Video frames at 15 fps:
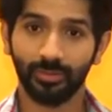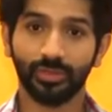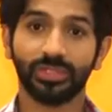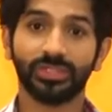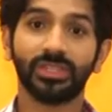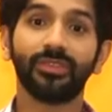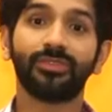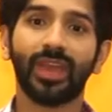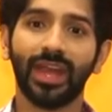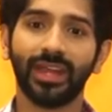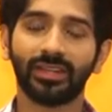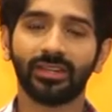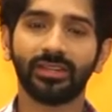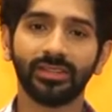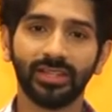मुझे सिर्फ
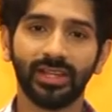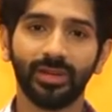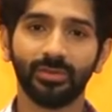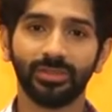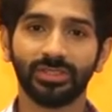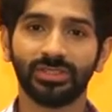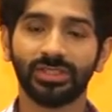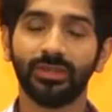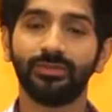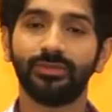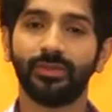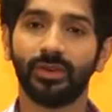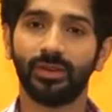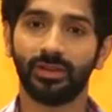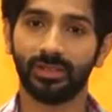कैरेक्टर दिखा मुझे
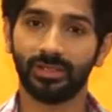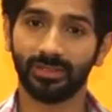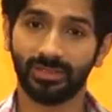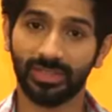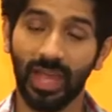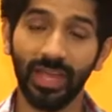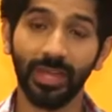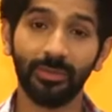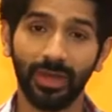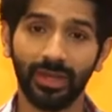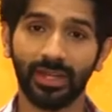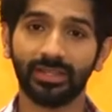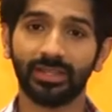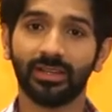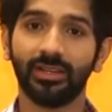सिर्फ आ, साहिल
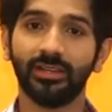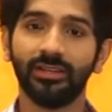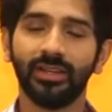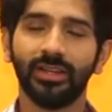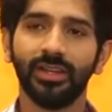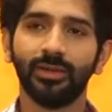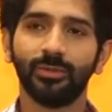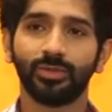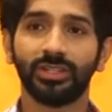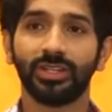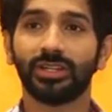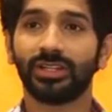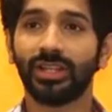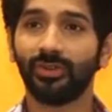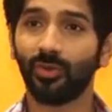मेहरा दिखा मुझे
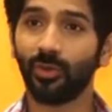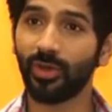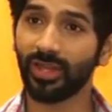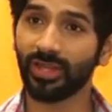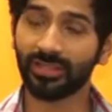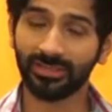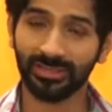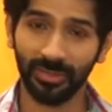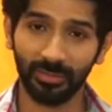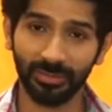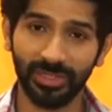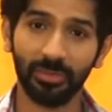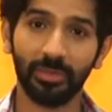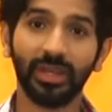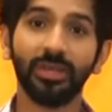लगता है वो एक
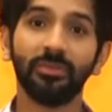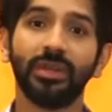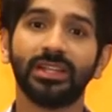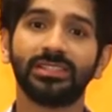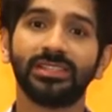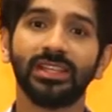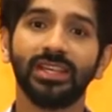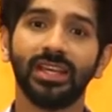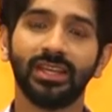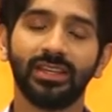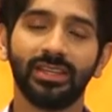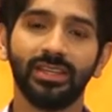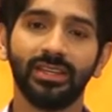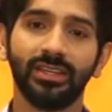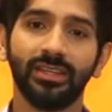सबसे बड़ी ब्लेसिंग है
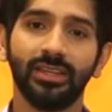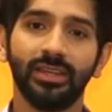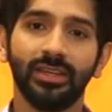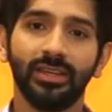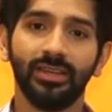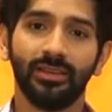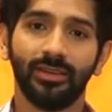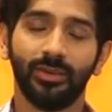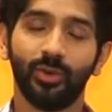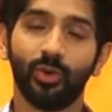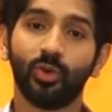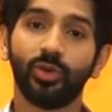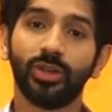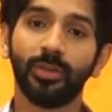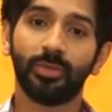कि
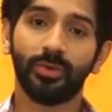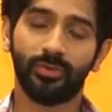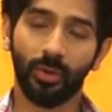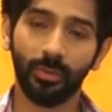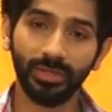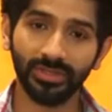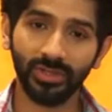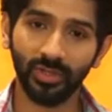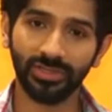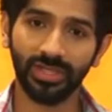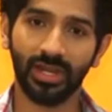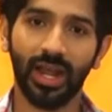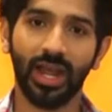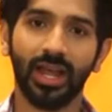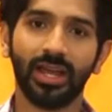लोगों ने परफॉर्मेंस को
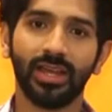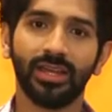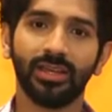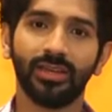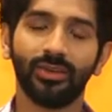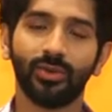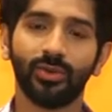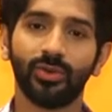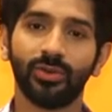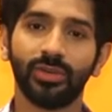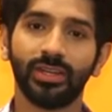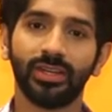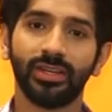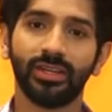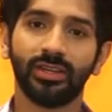सराहा है लोगों
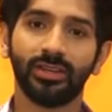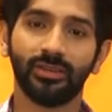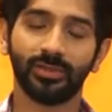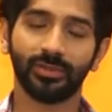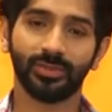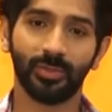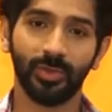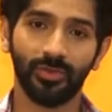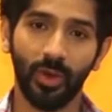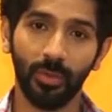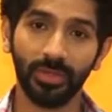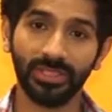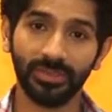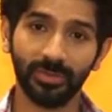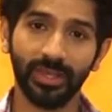ने उस
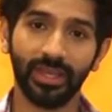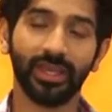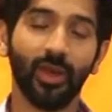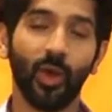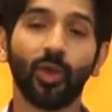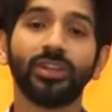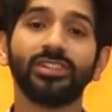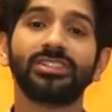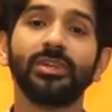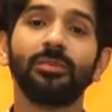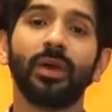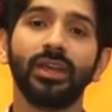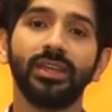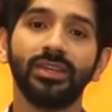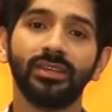परफॉर्मेंस में एक ऑनेस्टी
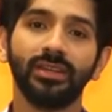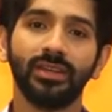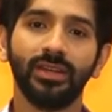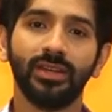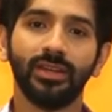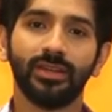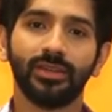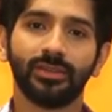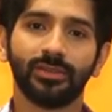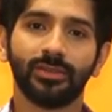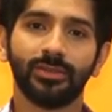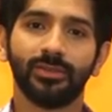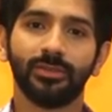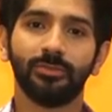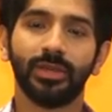पाई है
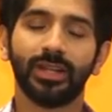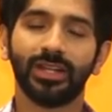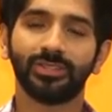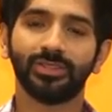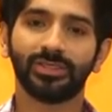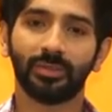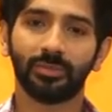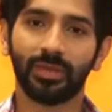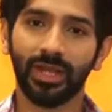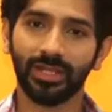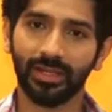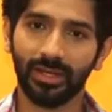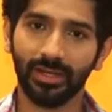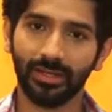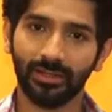तो मेरा जो सपना
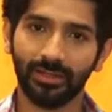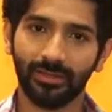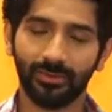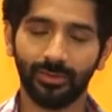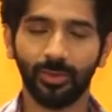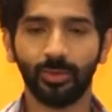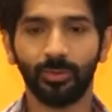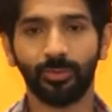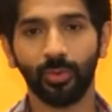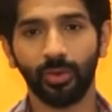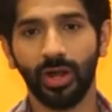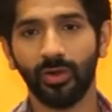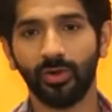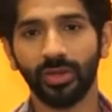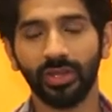था वो
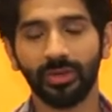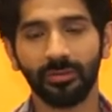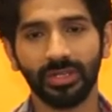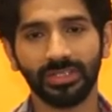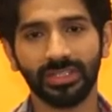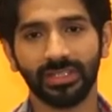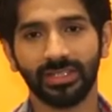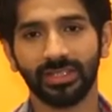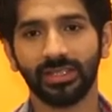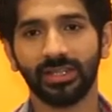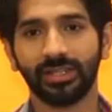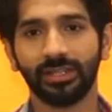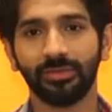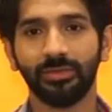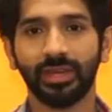पूरा हो गया मैं चाहता
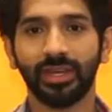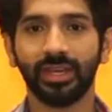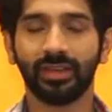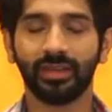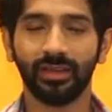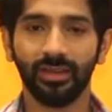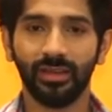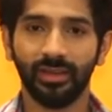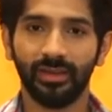था कि मैं एक